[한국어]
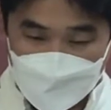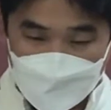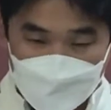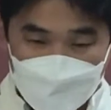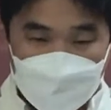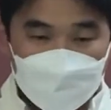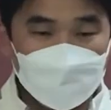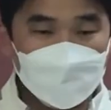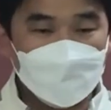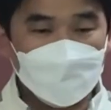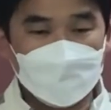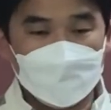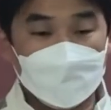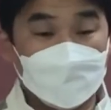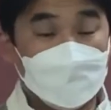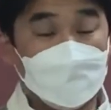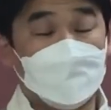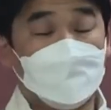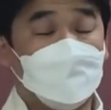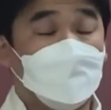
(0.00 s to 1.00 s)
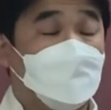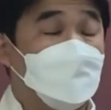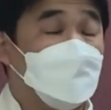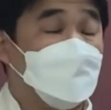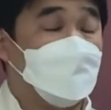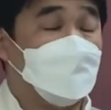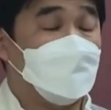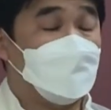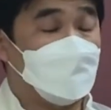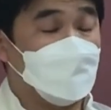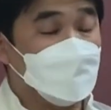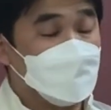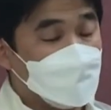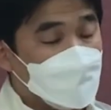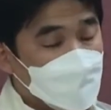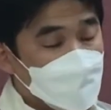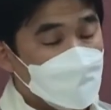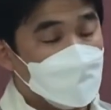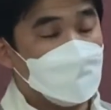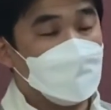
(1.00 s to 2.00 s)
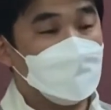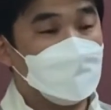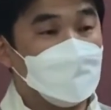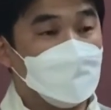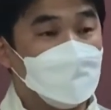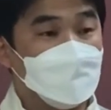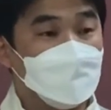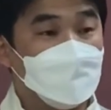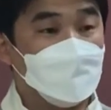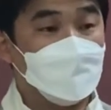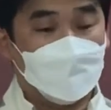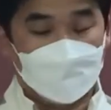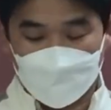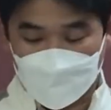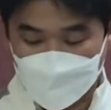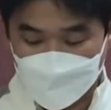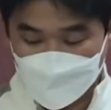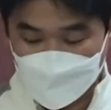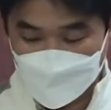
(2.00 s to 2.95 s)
그래서 우리 인간은 먼저 일 차적으로